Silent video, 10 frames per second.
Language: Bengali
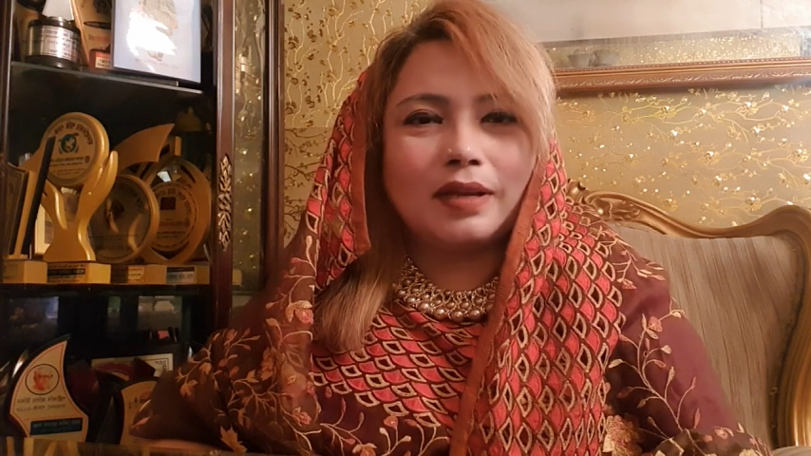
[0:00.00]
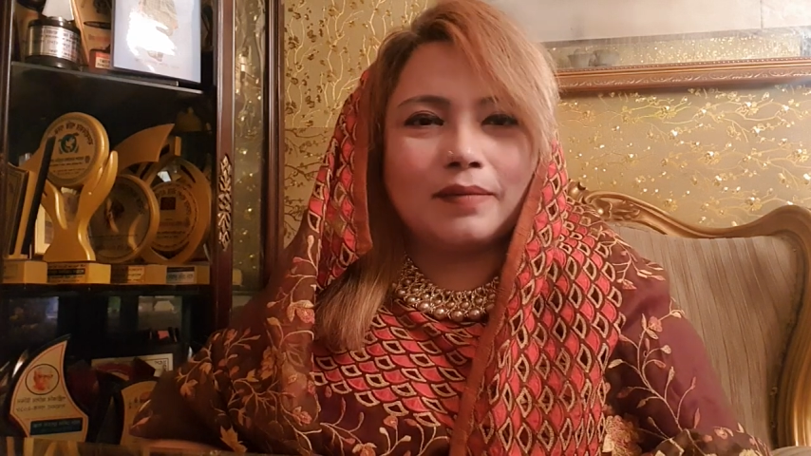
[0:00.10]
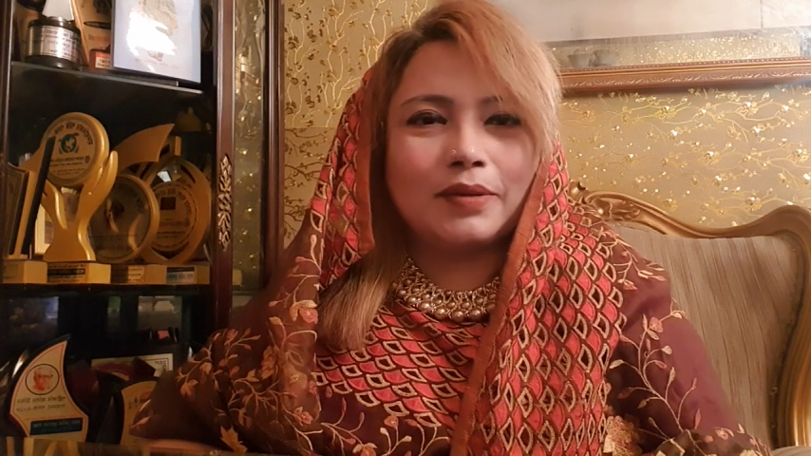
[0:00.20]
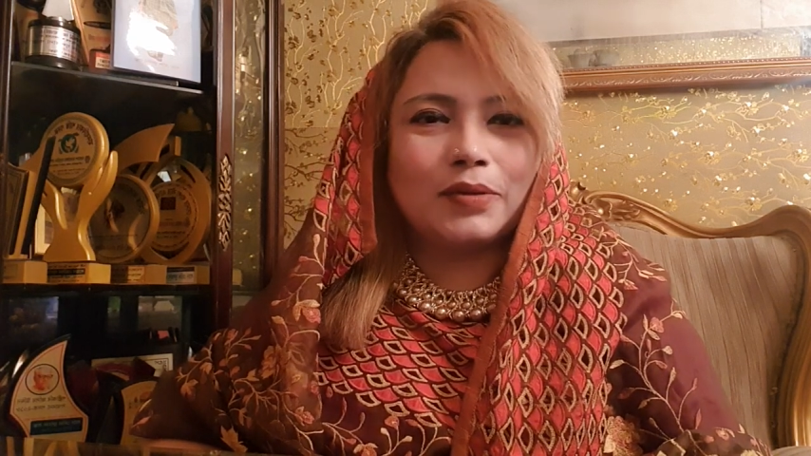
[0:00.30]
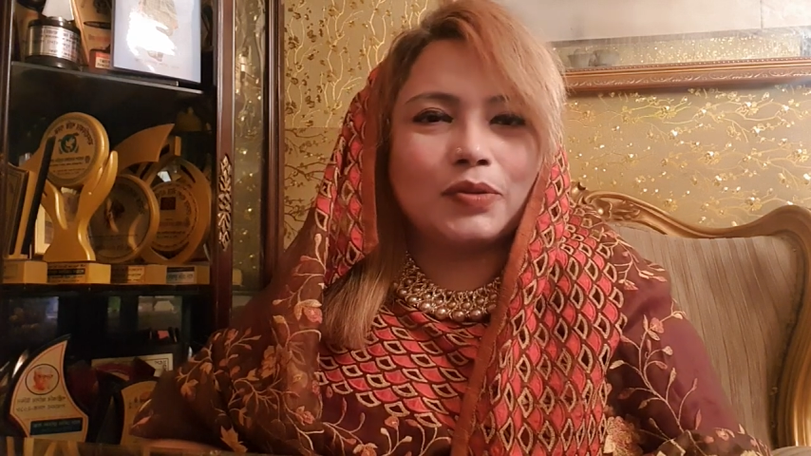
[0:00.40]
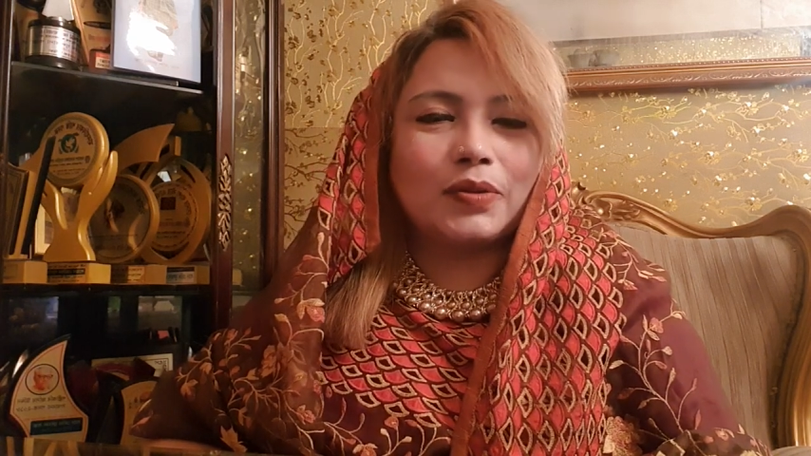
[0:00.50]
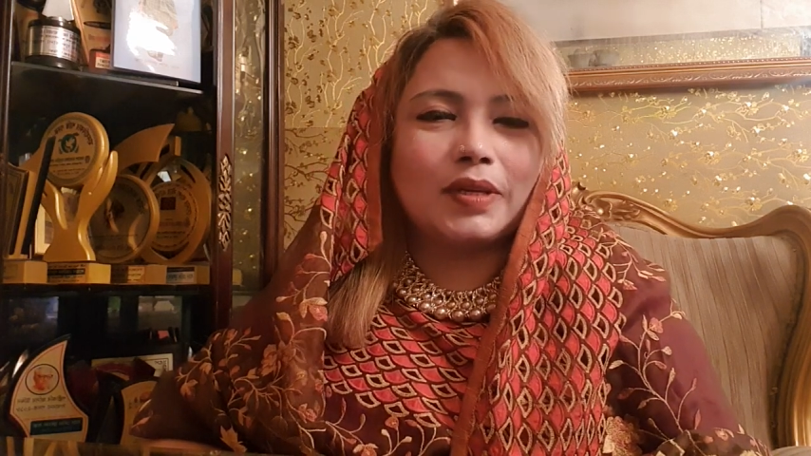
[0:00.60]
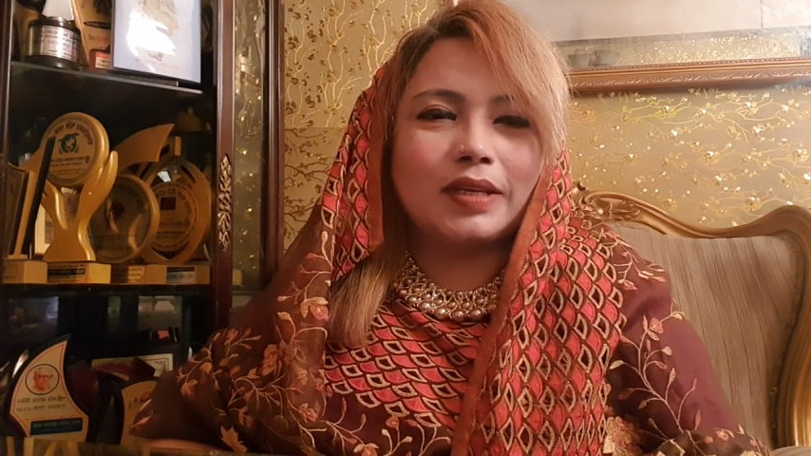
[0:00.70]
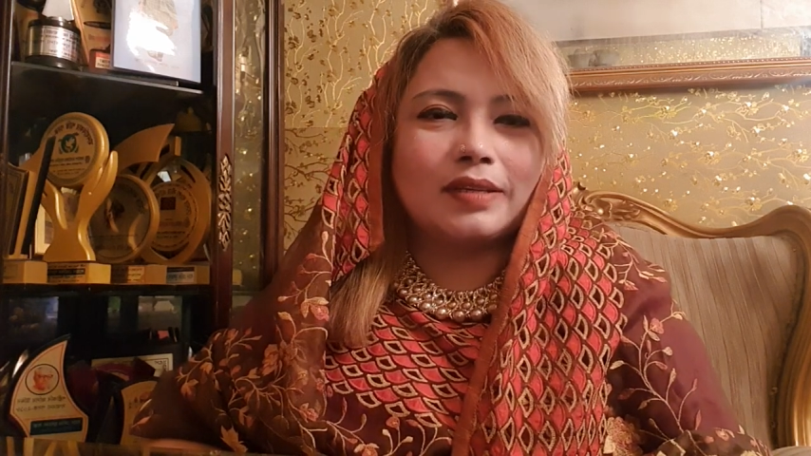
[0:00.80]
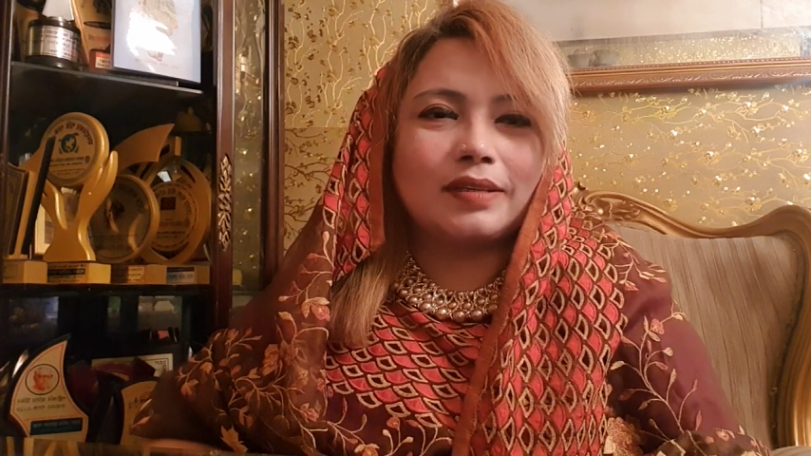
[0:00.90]
আবারও
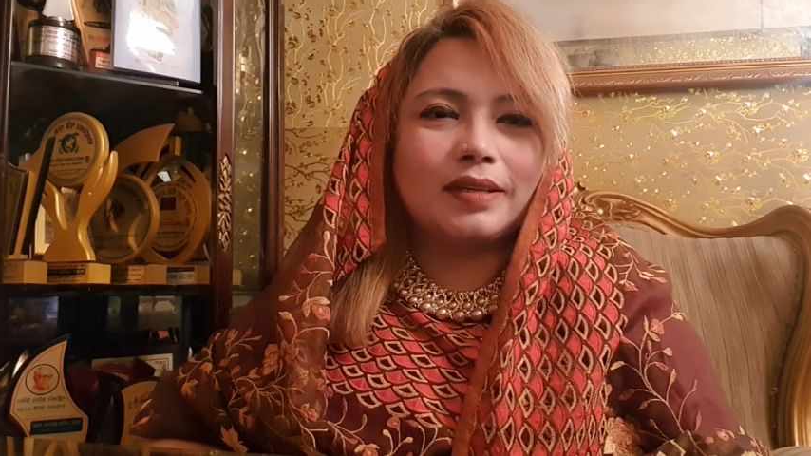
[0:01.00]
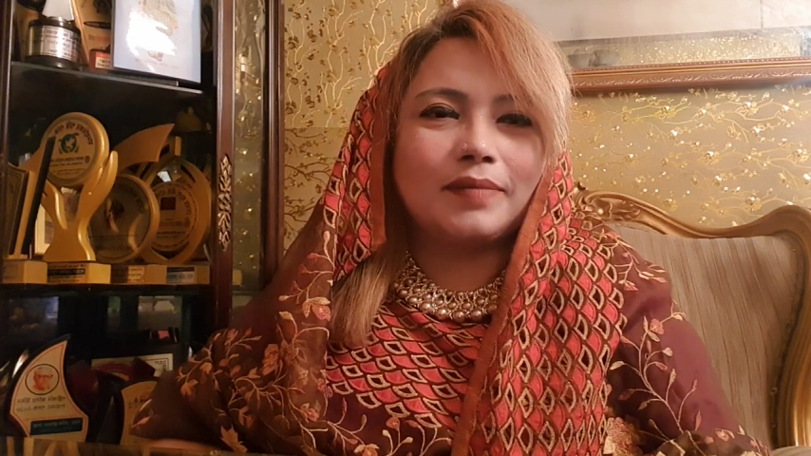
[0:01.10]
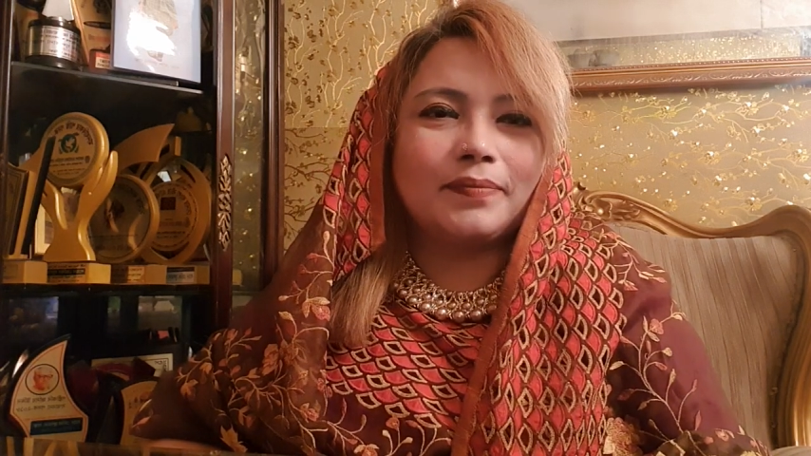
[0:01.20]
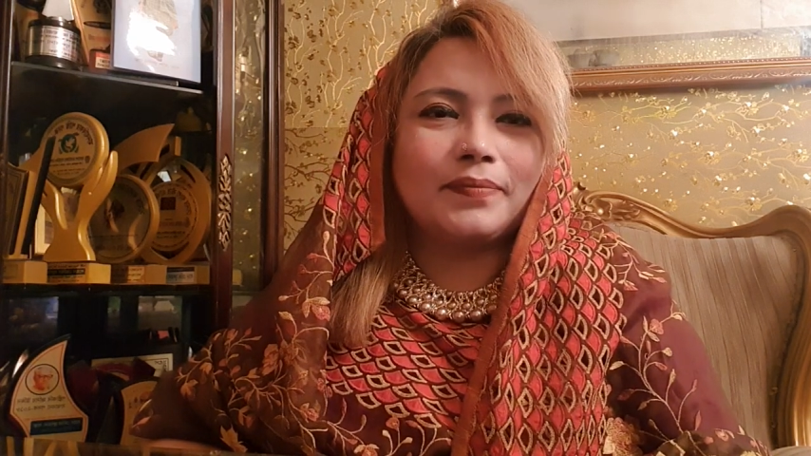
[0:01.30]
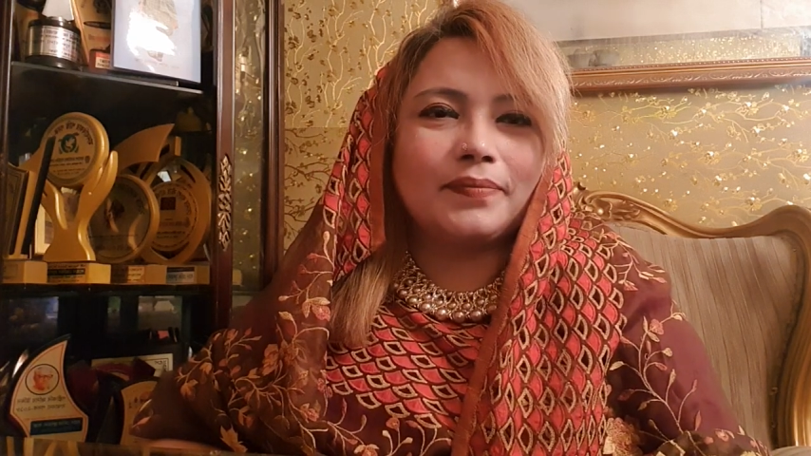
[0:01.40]
চলে আসলাম